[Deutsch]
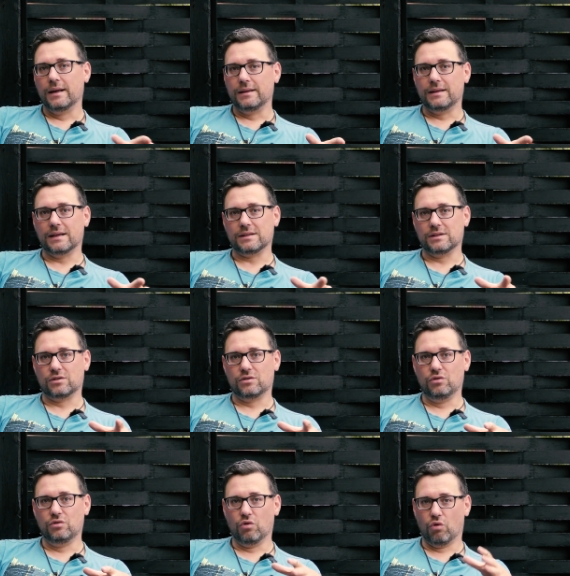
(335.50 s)
dass es
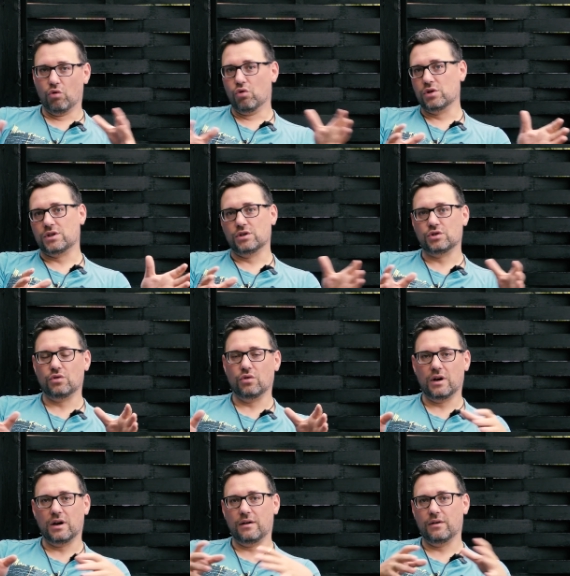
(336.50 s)
große
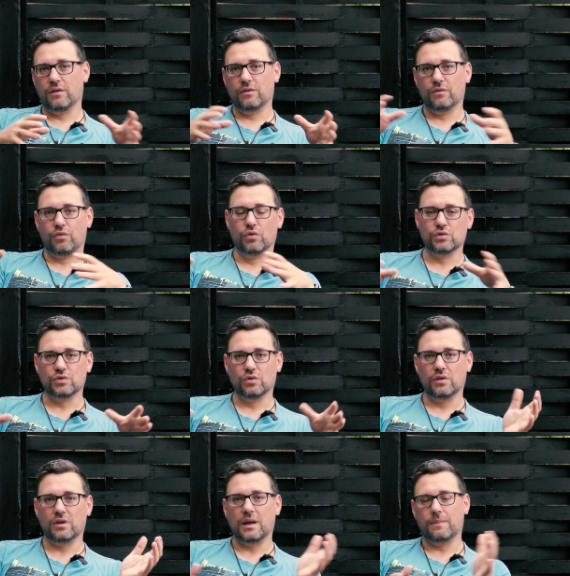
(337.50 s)

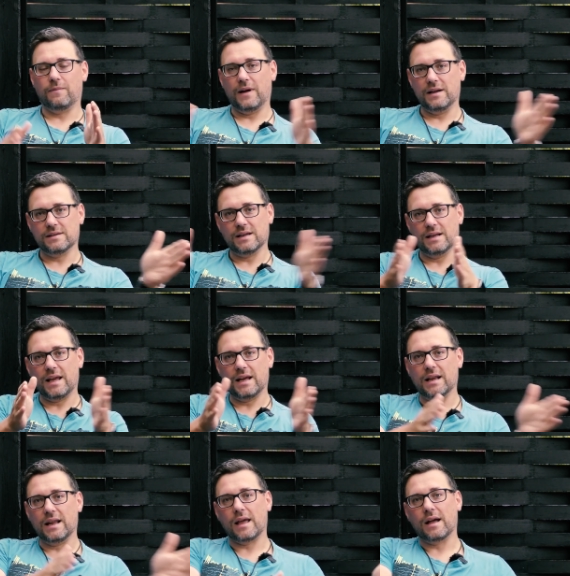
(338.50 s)
Störfunktionen gibt, weil es halt
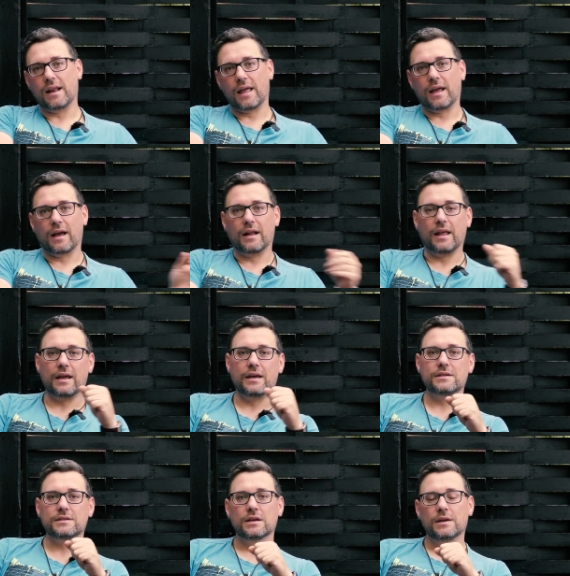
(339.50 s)
eng an eng an eng an eng
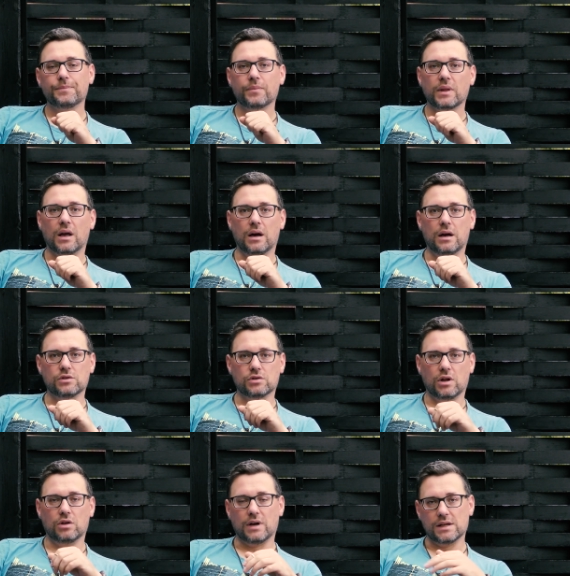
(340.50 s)
ist, äh,
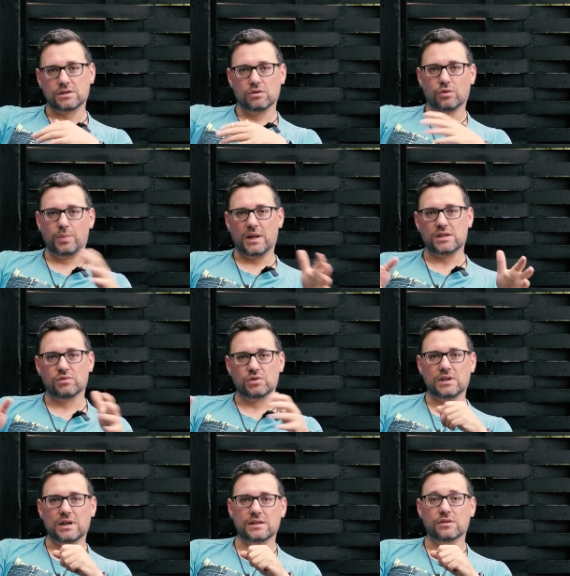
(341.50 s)
sondern du hast genug Platz
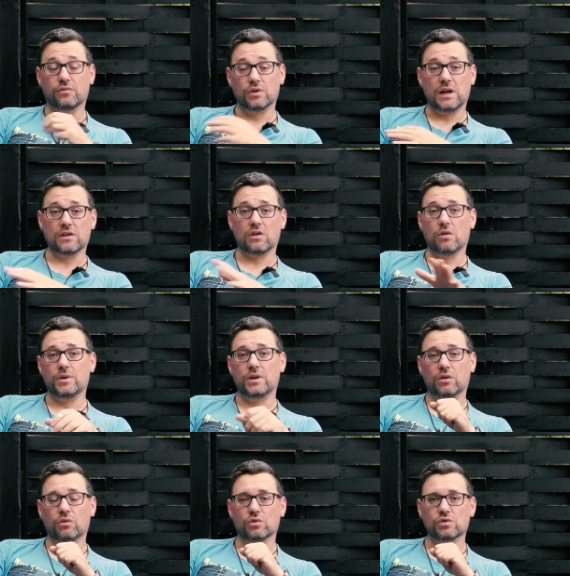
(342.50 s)
zwischen den einzelnen Funden. Also auch mit
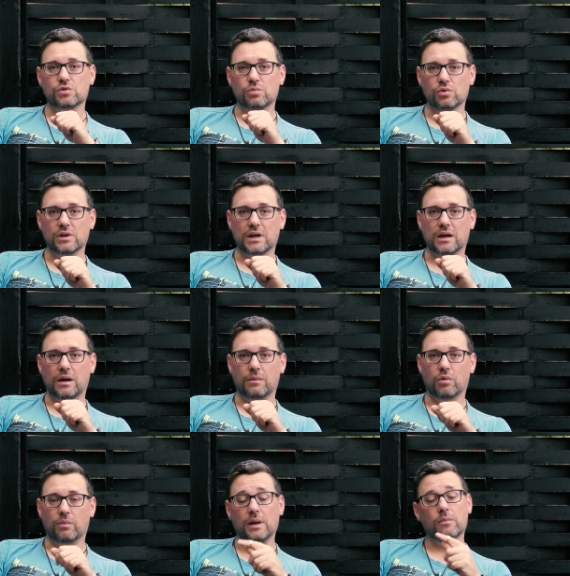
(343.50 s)
der großen Spule gar
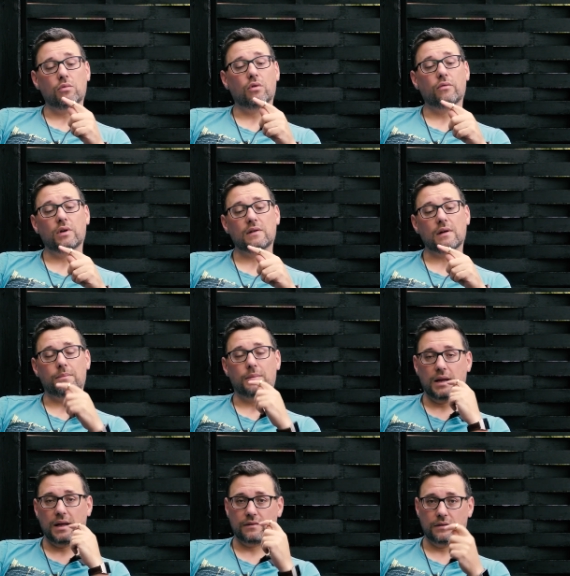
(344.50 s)
kein Problem. Und wie gesagt,
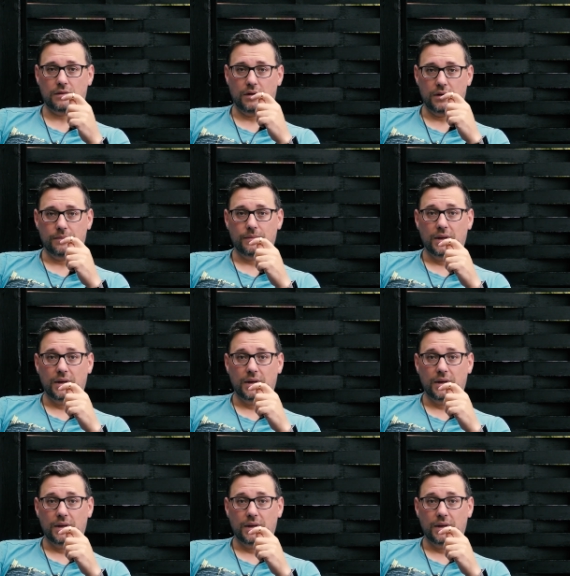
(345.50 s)
mein erstes Gold.